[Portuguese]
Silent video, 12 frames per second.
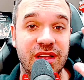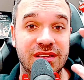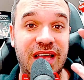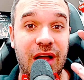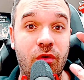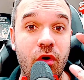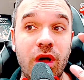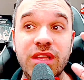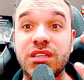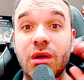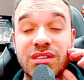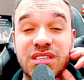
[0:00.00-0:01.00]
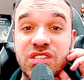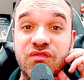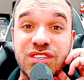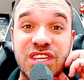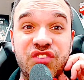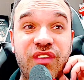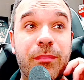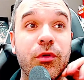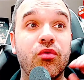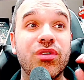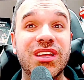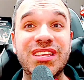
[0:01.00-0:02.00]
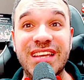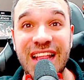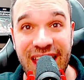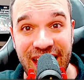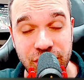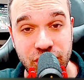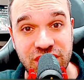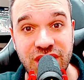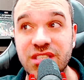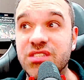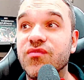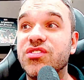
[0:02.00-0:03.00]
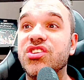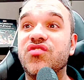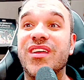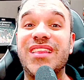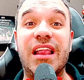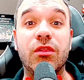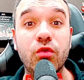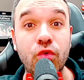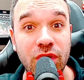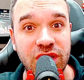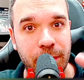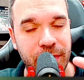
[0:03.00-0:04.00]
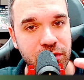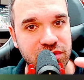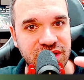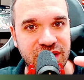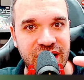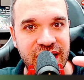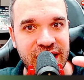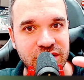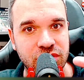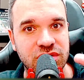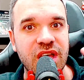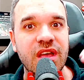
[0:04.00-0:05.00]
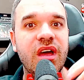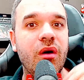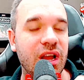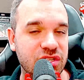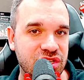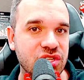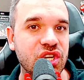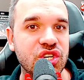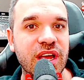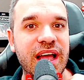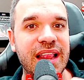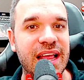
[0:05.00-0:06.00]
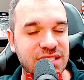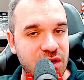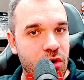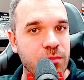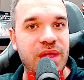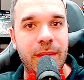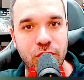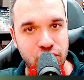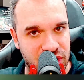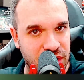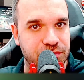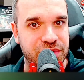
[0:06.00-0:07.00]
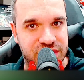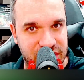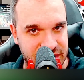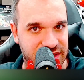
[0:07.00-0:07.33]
Sacou? Então, assim, se você estiver procurando ingressos ainda, se você estiver na luta pelos ingressos, eu acho que se você chegar lá, você compra na mão dos cambistas,